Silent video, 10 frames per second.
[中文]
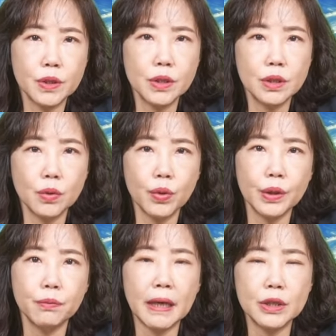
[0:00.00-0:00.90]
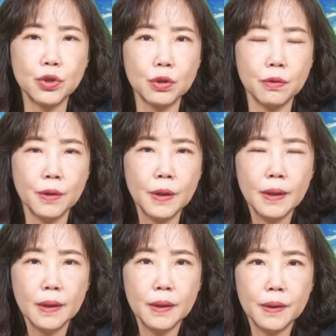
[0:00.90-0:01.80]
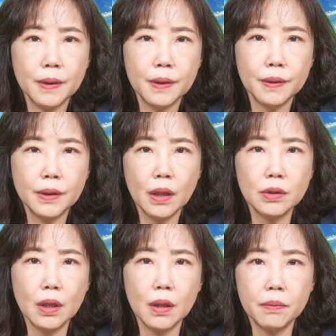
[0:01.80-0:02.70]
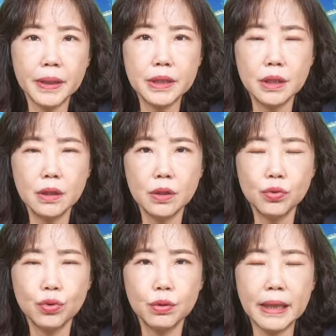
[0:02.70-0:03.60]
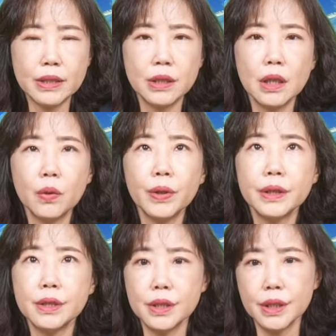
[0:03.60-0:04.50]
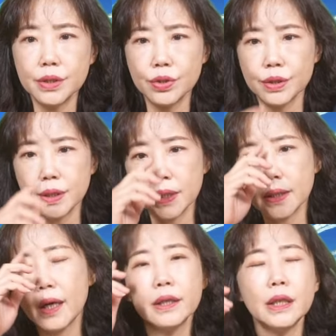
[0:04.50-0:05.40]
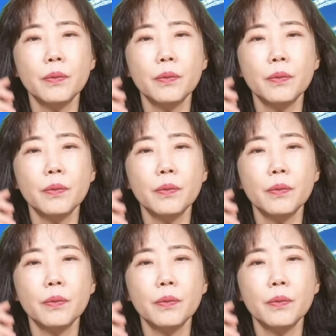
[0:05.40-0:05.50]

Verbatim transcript: 这是有关于马英九呃要到北京呢去马协二会的这件事情啊。